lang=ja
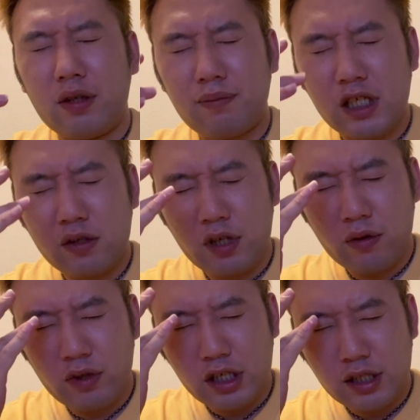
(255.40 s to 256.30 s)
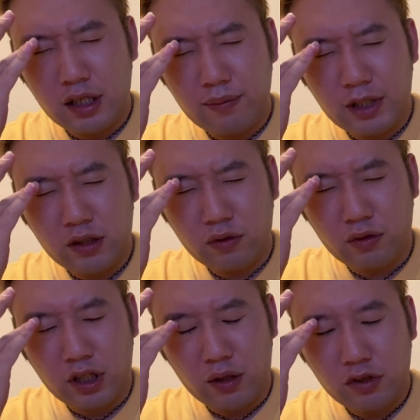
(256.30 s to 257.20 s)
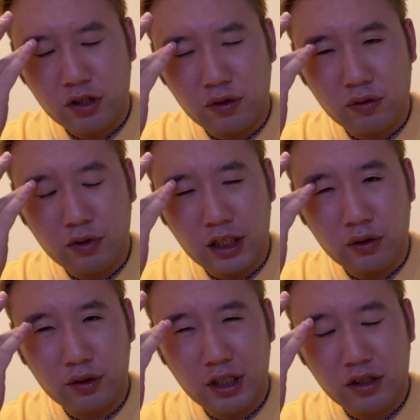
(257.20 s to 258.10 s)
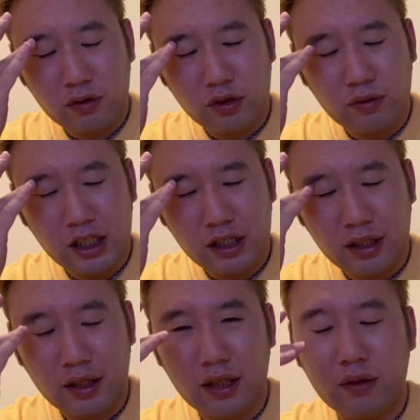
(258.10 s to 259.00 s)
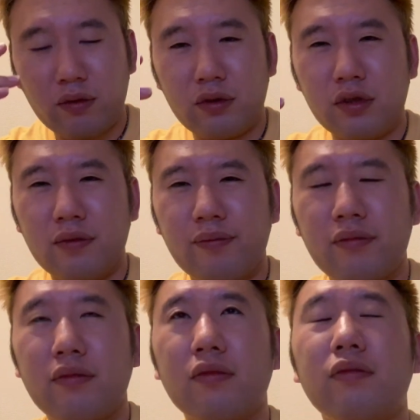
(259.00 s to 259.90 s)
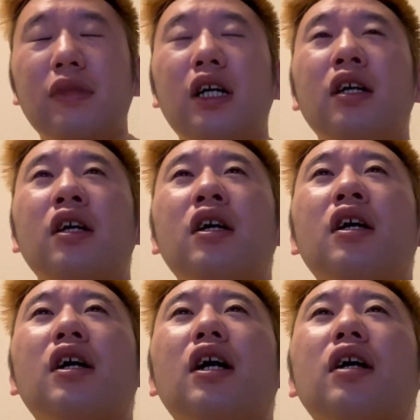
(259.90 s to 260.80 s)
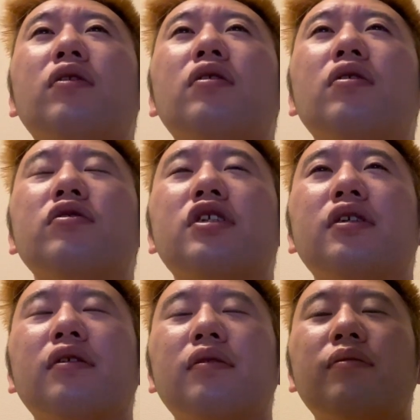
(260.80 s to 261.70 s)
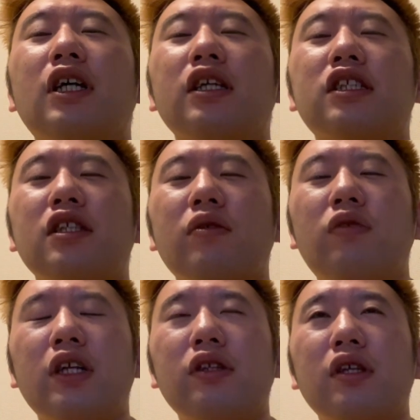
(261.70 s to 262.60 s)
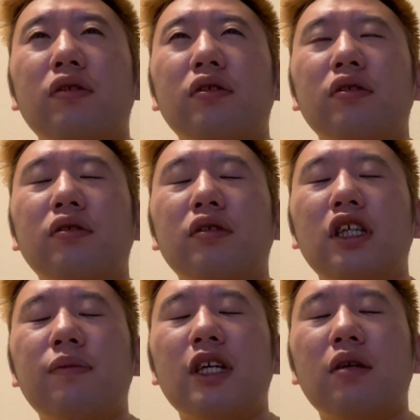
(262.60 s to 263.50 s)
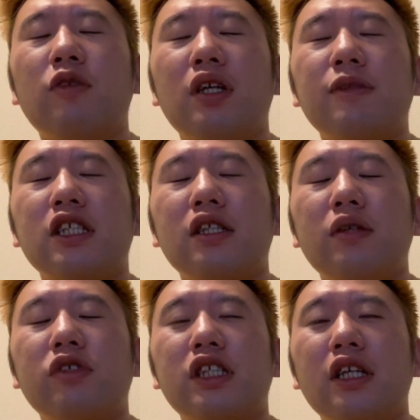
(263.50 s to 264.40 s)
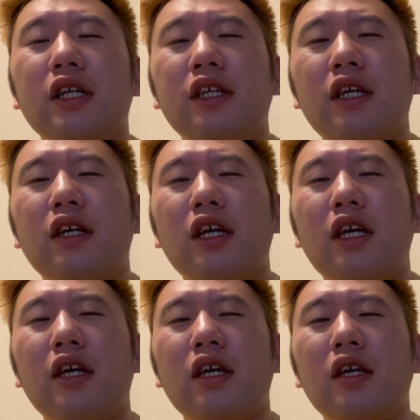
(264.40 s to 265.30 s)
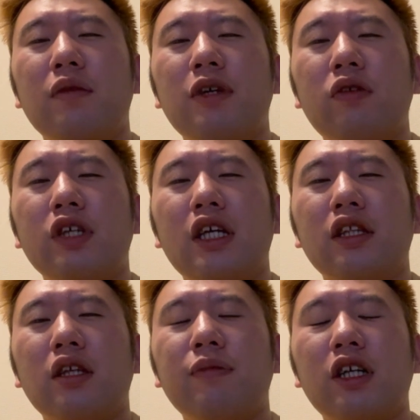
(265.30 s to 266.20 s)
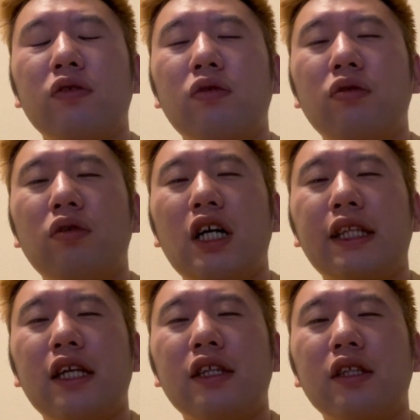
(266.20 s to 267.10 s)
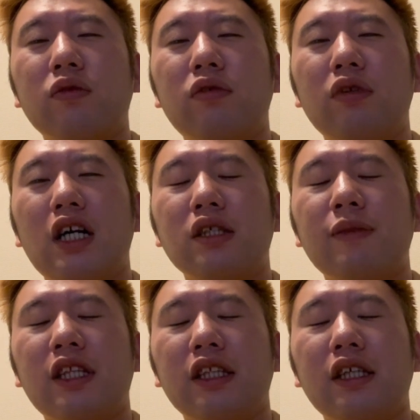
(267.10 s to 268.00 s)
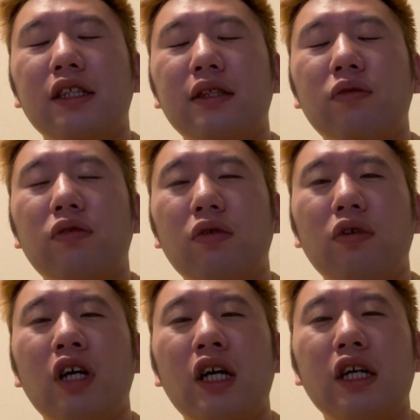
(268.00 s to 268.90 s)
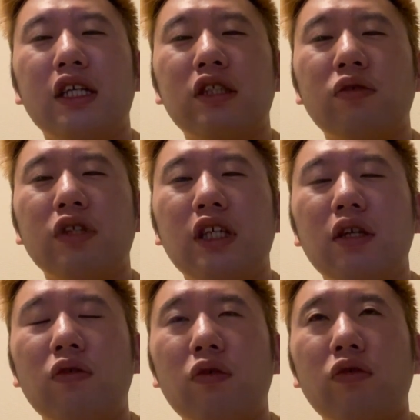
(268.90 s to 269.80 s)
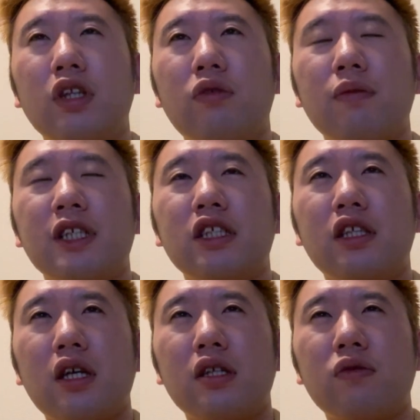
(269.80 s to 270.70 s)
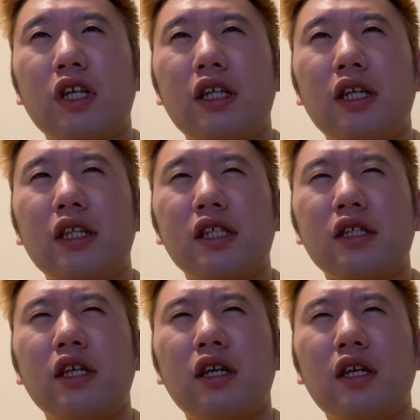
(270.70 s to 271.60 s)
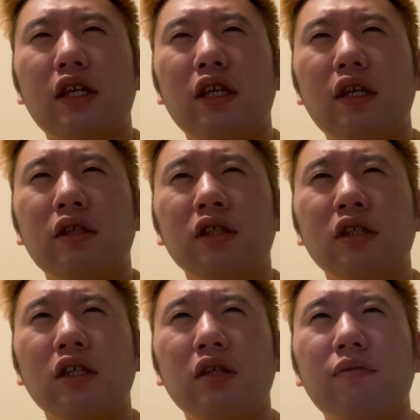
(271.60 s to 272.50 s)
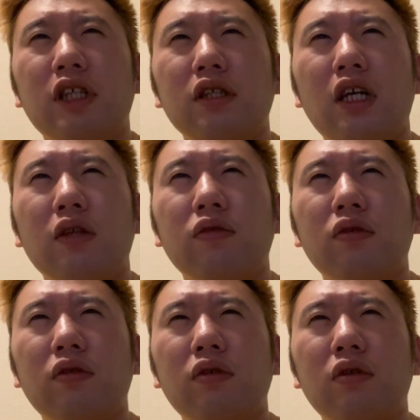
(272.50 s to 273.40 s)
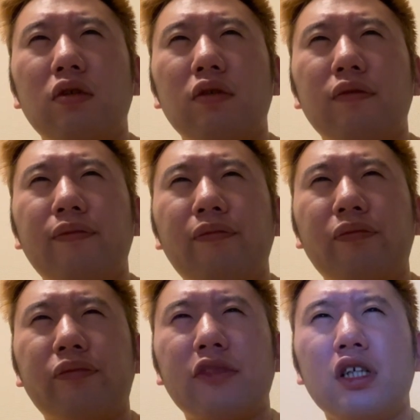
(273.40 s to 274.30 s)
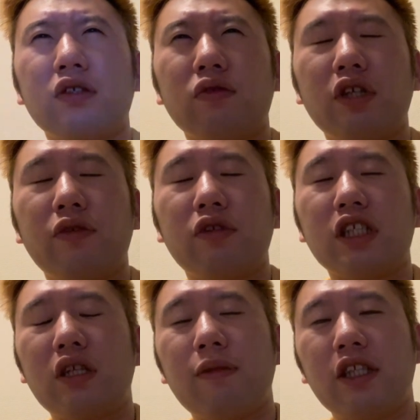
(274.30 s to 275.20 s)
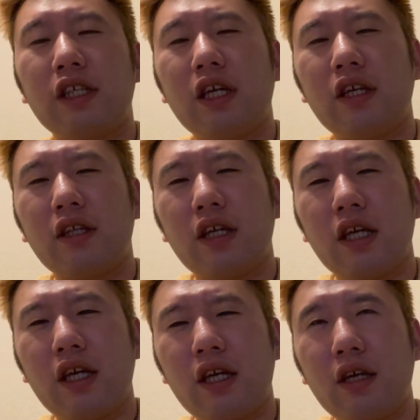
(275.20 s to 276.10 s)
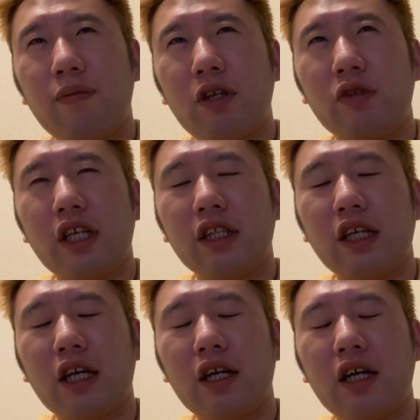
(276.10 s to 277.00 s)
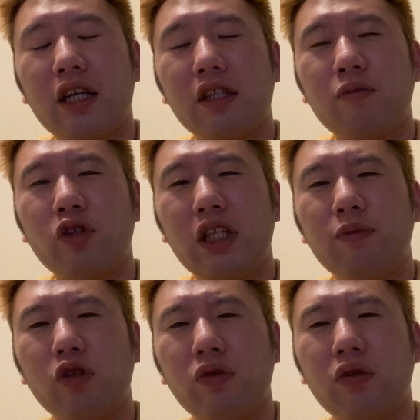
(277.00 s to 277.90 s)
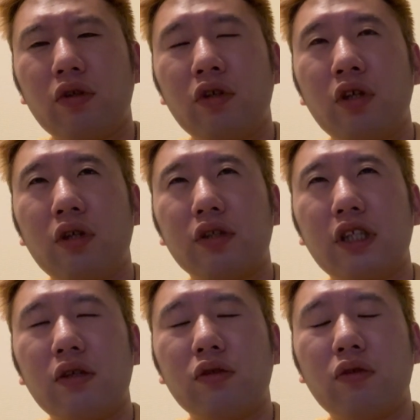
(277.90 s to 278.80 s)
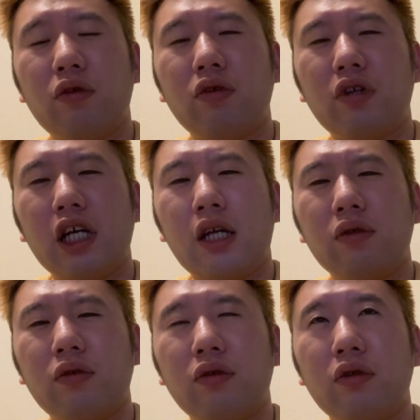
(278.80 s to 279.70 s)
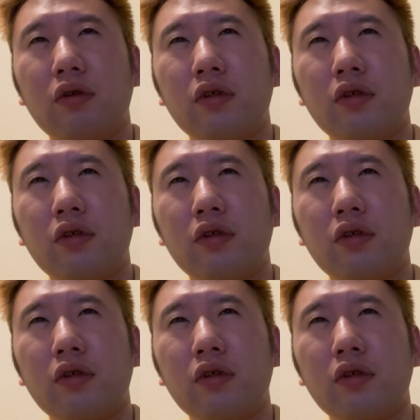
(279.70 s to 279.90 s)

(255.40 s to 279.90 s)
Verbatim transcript: まあ、それをですね、まあ、ちょっとあの縮小会あ縮小会じゃないあの、まああのまあ、1年終わるっていう意味合いもありまして打ち上げで、えー、ペロリアンにマグロを与えたところ初めて与えたところ非常に喜んでおりましてそれからですね、えー、まああのー、ちょっといろいろ調べて、えペロリアンにあげてもいいものっていうのを、あの